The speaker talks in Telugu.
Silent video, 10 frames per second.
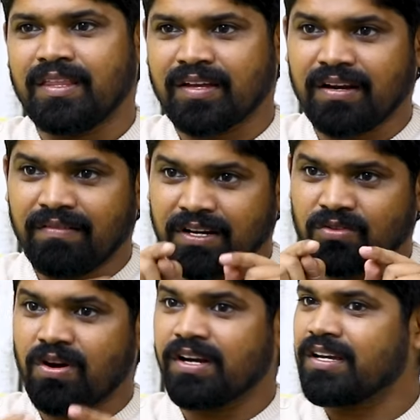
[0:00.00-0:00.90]
ఇక్కడ వానికి
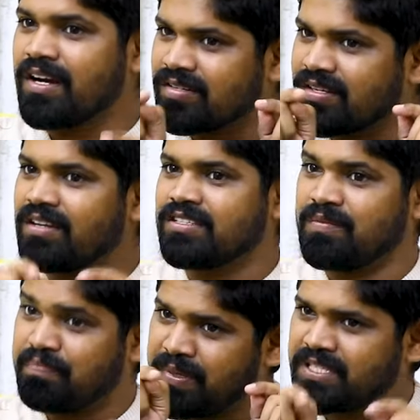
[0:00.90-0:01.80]
ఒకటికి రెండు సార్లు
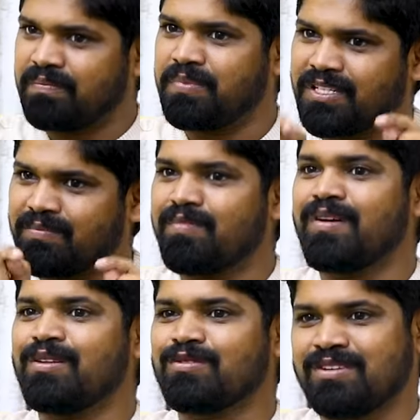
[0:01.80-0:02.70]
చెప్పి చెప్పి చెప్పి
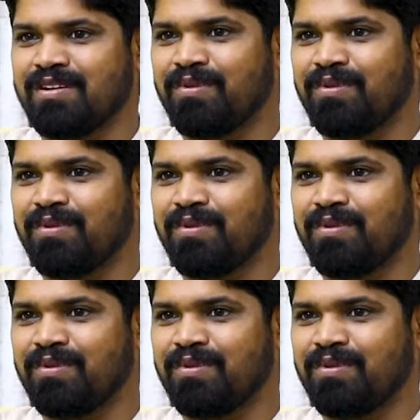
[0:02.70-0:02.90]
మరీ వచ్చిన